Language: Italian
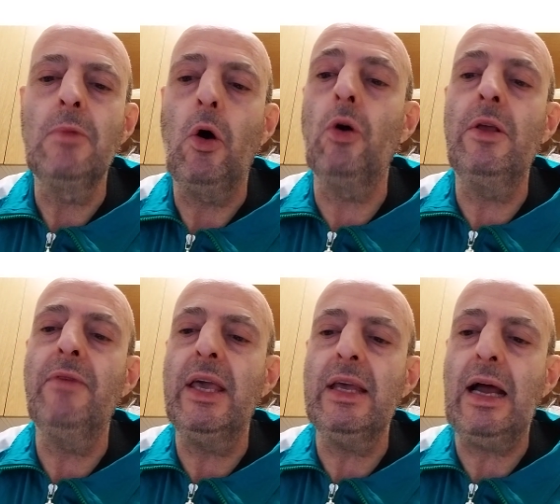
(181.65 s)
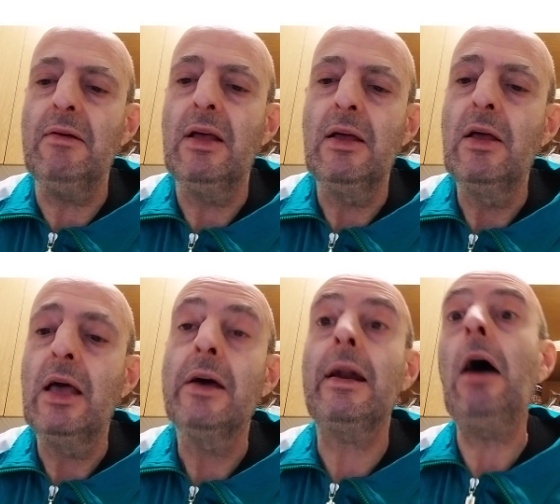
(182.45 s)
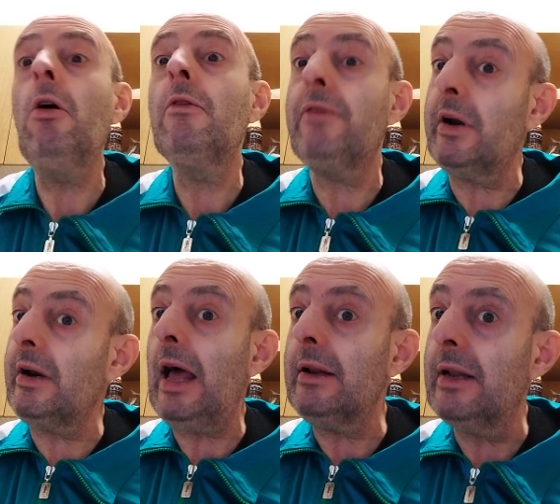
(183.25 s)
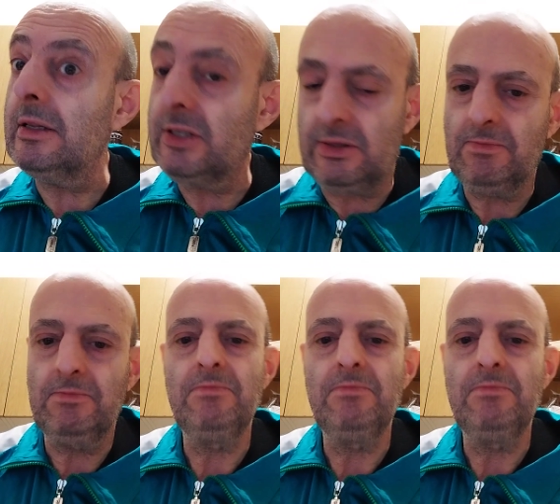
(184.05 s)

Oliveira, Raul Fernandez.